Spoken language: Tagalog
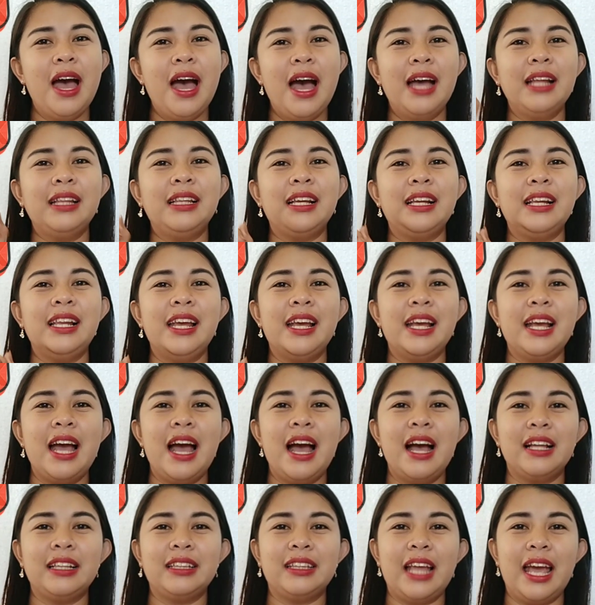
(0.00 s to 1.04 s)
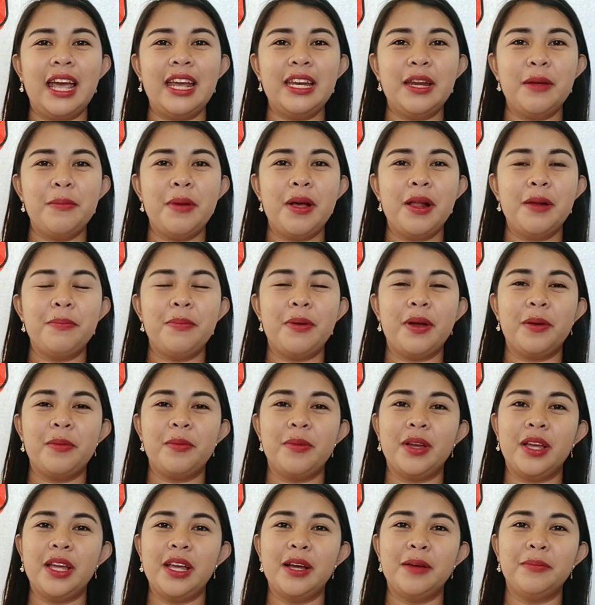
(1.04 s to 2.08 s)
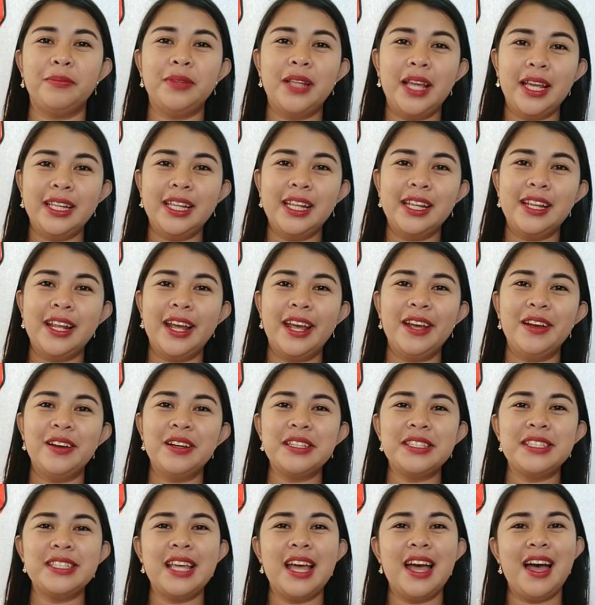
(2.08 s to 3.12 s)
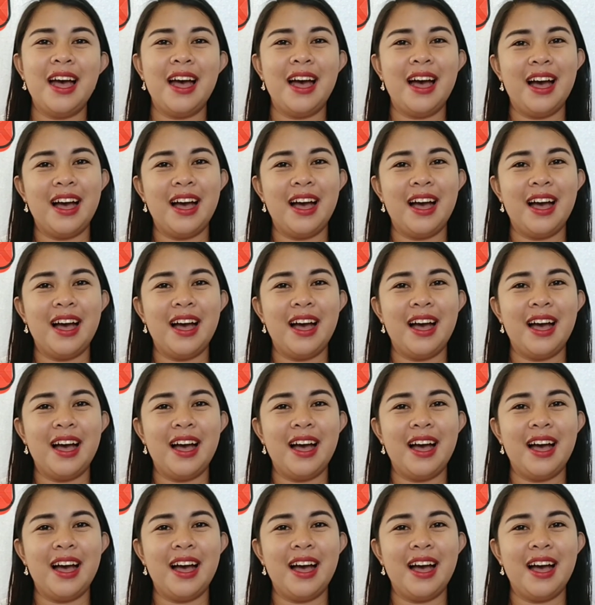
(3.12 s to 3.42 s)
at i-click ang tiny bell para maging updated kayo sa